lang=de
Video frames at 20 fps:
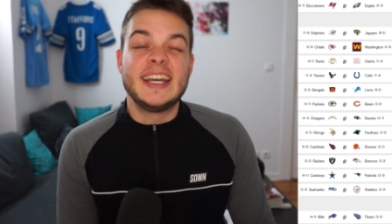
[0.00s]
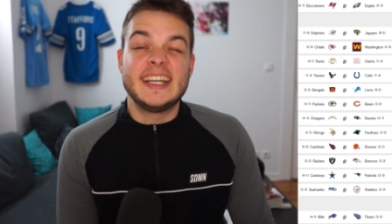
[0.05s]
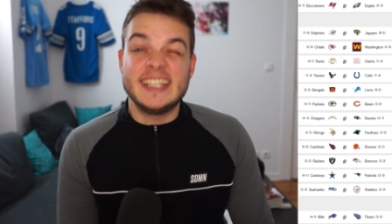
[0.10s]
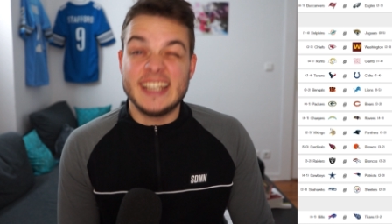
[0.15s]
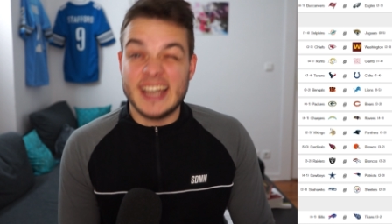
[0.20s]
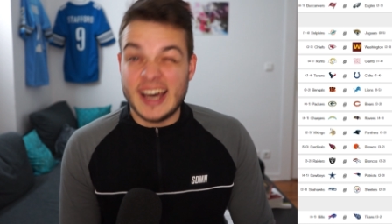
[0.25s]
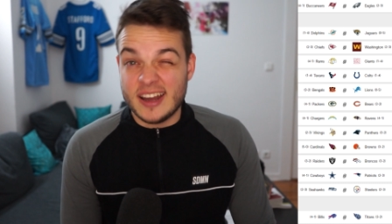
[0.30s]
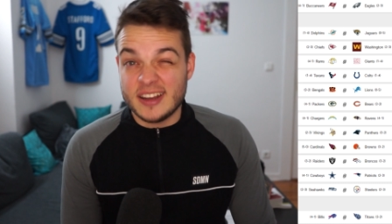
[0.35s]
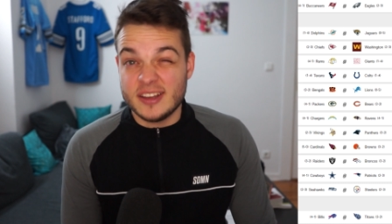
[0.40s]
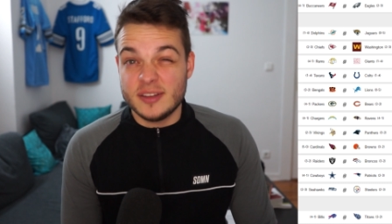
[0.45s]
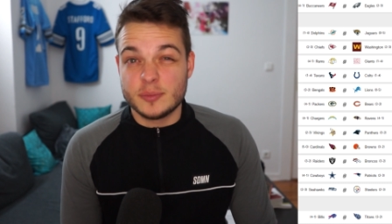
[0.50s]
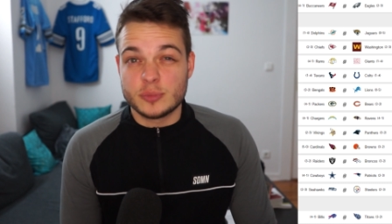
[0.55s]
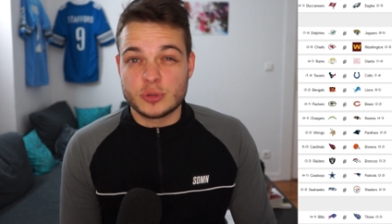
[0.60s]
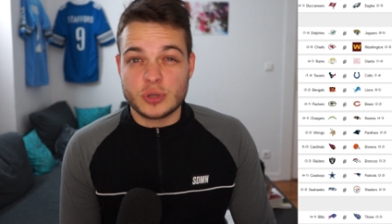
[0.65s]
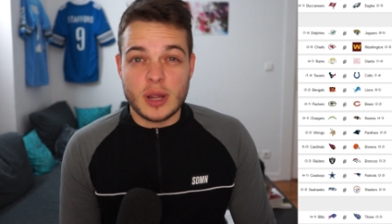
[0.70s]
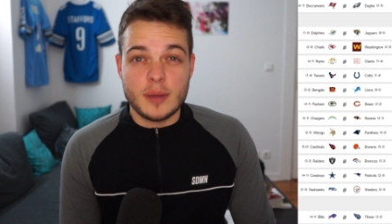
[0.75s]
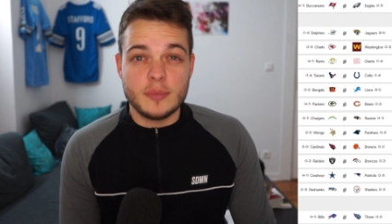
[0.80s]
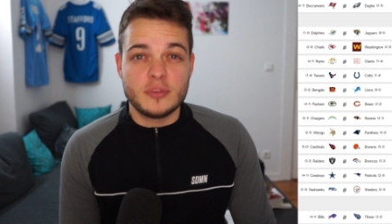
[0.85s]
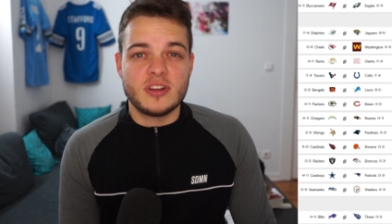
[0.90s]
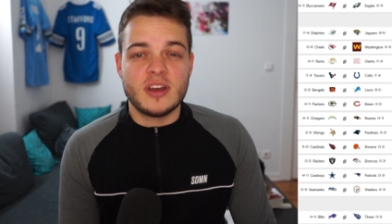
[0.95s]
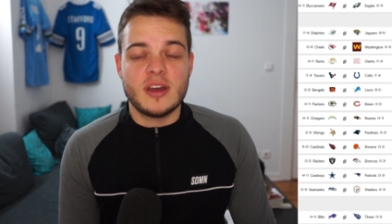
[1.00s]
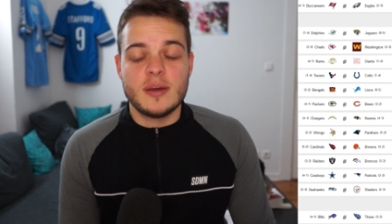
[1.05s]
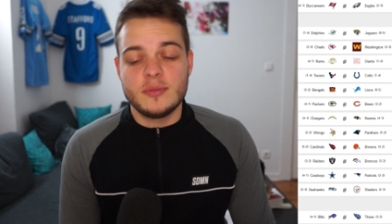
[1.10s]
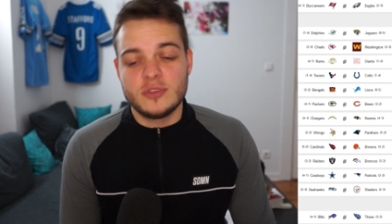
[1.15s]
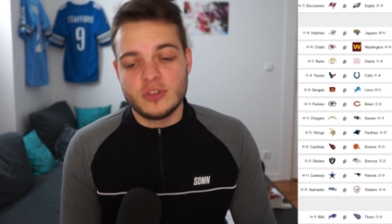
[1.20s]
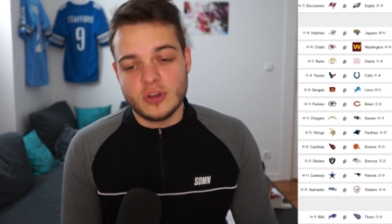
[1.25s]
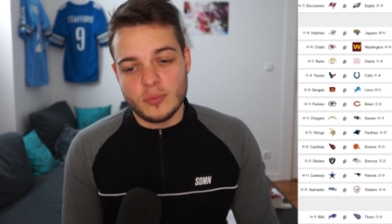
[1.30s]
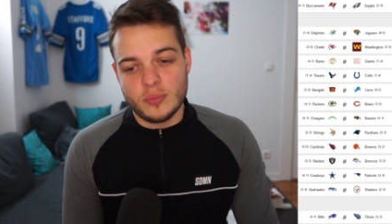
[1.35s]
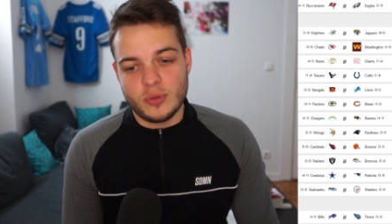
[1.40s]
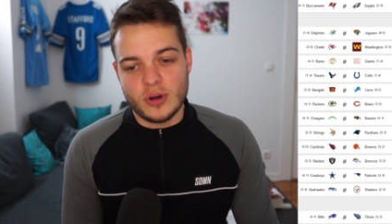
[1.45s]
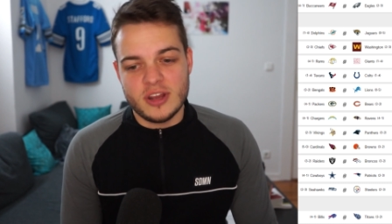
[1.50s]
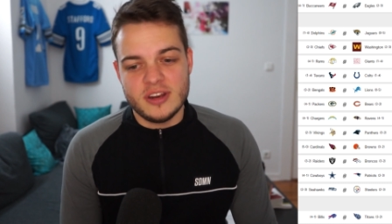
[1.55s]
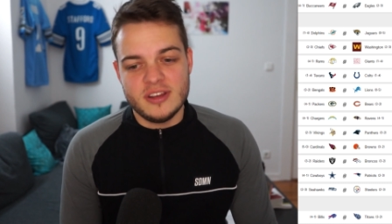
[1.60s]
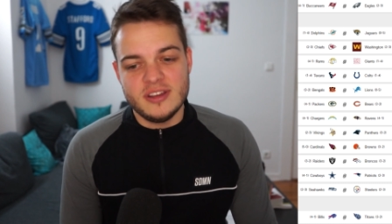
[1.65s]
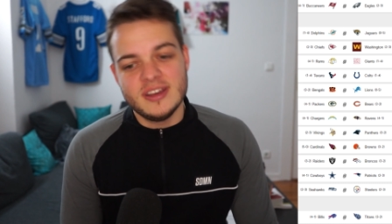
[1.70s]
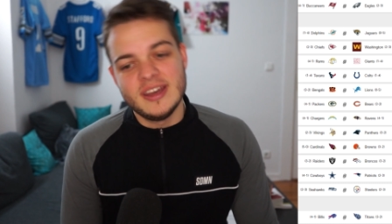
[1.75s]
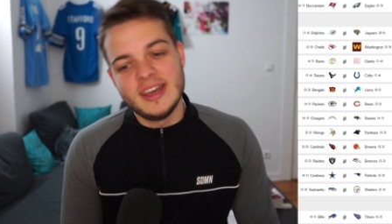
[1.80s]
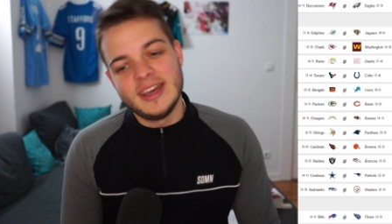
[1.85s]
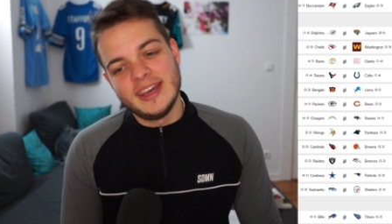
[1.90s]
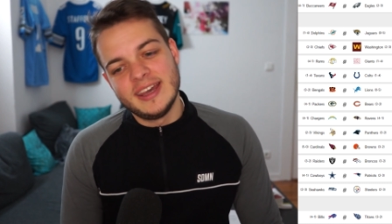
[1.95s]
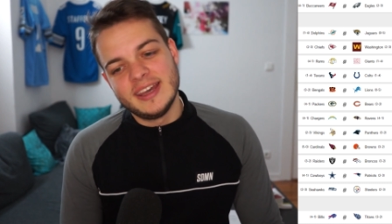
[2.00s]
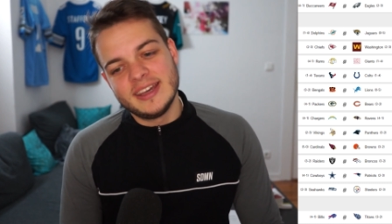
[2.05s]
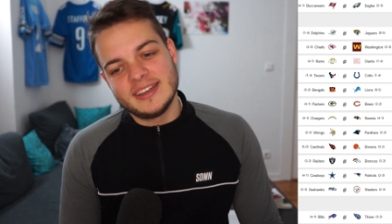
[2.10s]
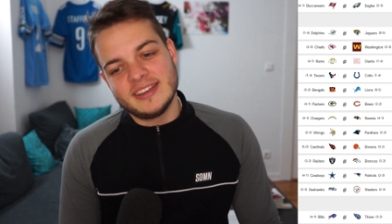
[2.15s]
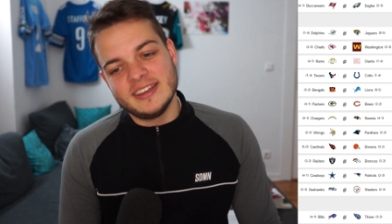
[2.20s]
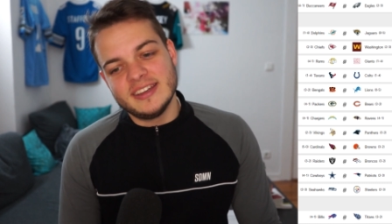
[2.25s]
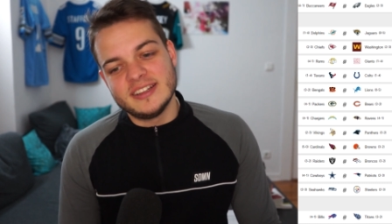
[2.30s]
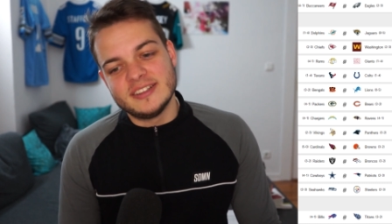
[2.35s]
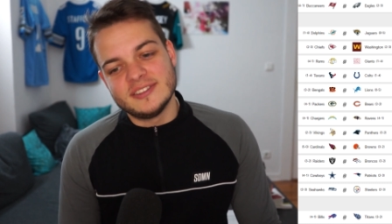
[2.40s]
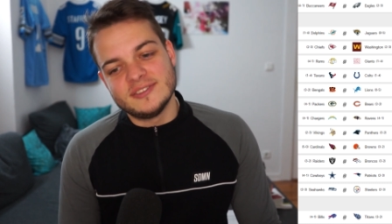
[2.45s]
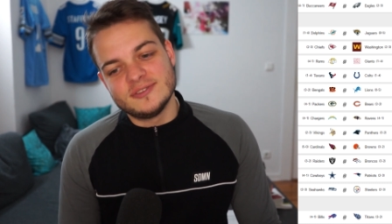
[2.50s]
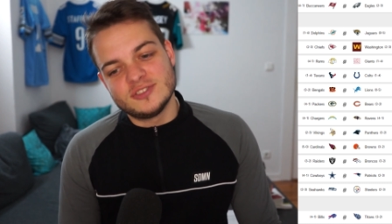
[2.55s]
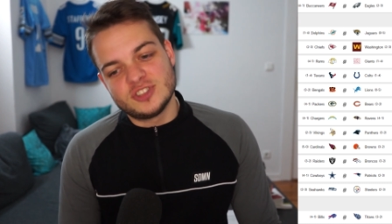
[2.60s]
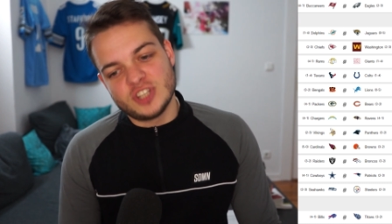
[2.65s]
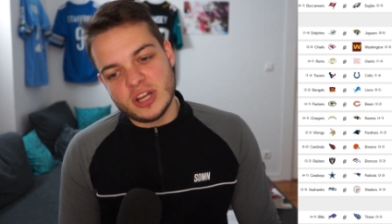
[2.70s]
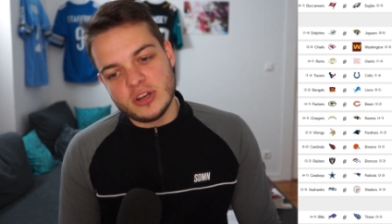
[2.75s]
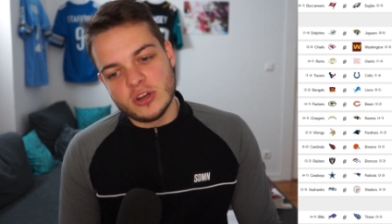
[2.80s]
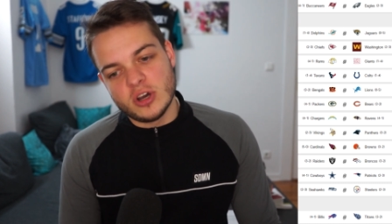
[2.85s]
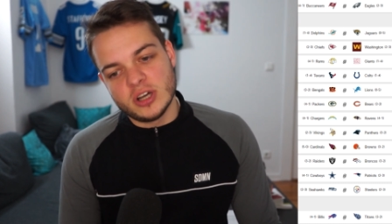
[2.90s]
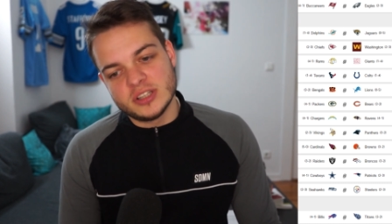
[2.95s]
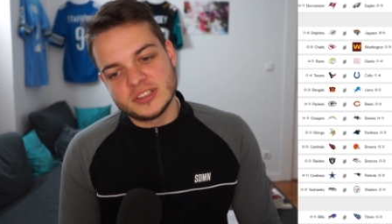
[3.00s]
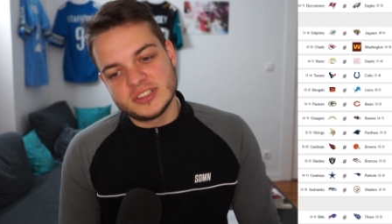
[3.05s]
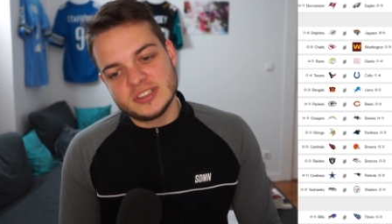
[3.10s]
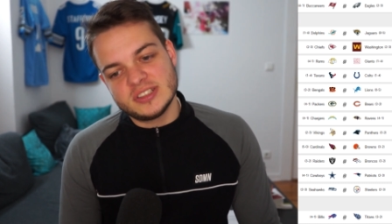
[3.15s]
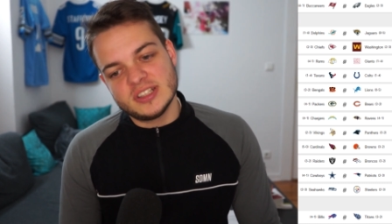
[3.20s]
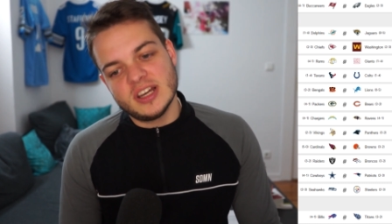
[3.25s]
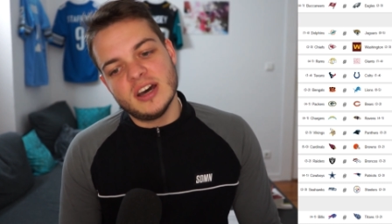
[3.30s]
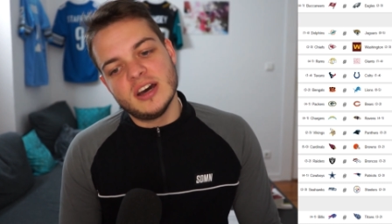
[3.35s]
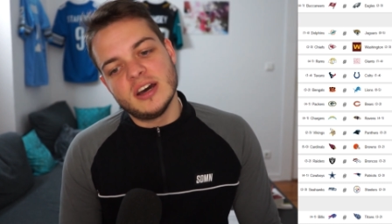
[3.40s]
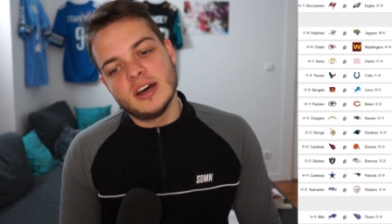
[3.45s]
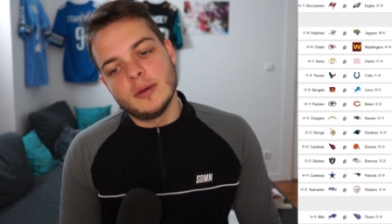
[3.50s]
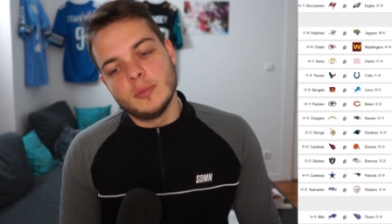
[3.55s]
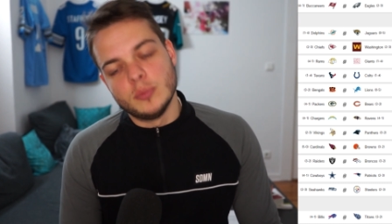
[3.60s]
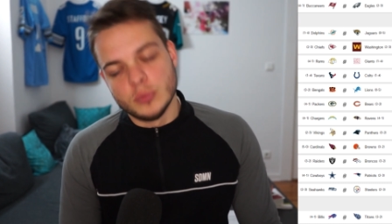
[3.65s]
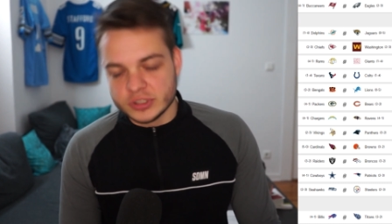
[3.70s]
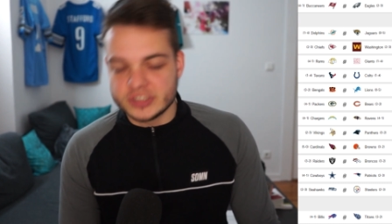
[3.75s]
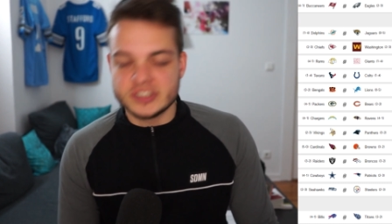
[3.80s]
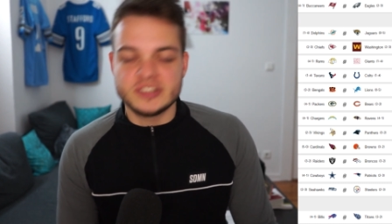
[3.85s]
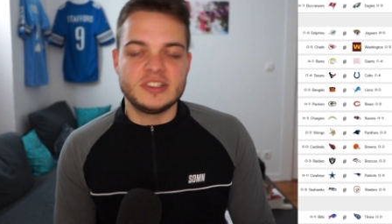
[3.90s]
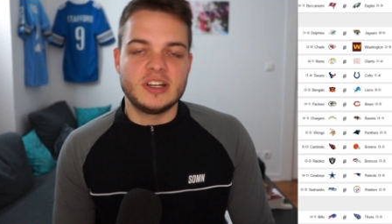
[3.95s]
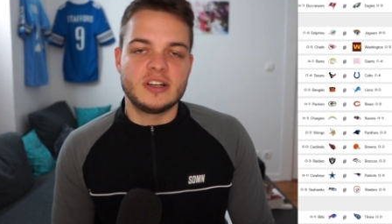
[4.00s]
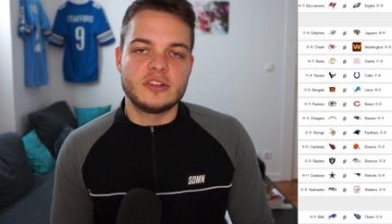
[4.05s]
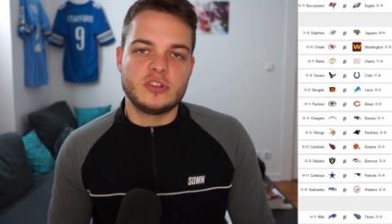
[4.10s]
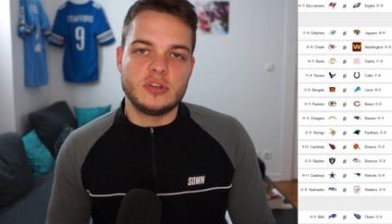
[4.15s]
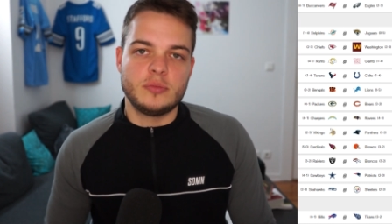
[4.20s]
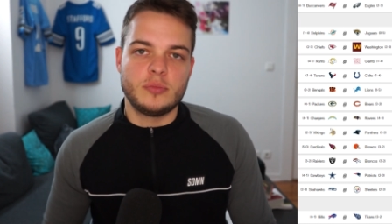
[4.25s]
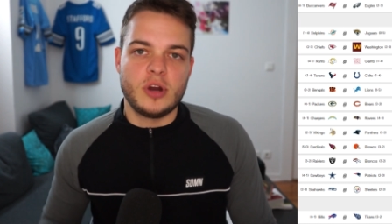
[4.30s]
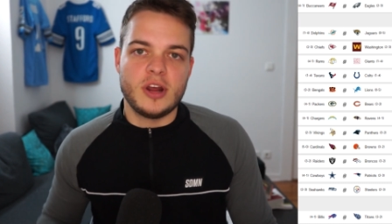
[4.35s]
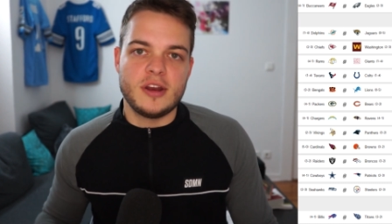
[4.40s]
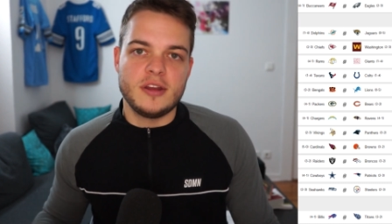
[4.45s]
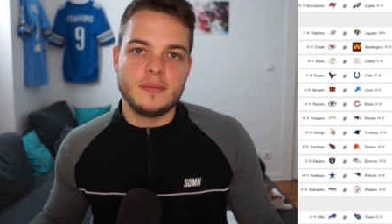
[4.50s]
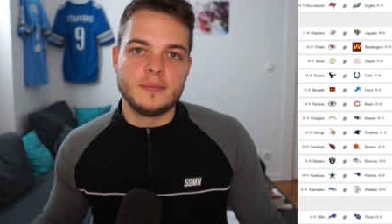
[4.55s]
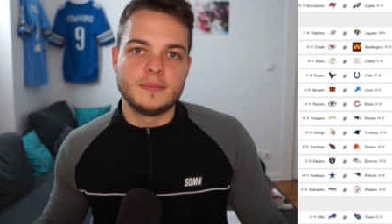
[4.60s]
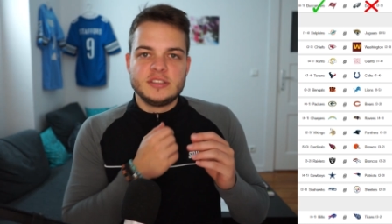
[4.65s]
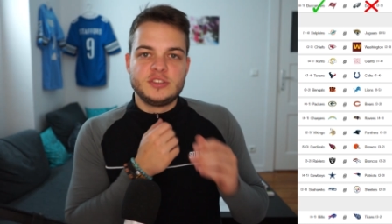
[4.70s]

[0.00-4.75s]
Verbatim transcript: Gerade im Primetime Tom Brady gegen Jane Hurts, äh, muss ich sagen, Tom Brady.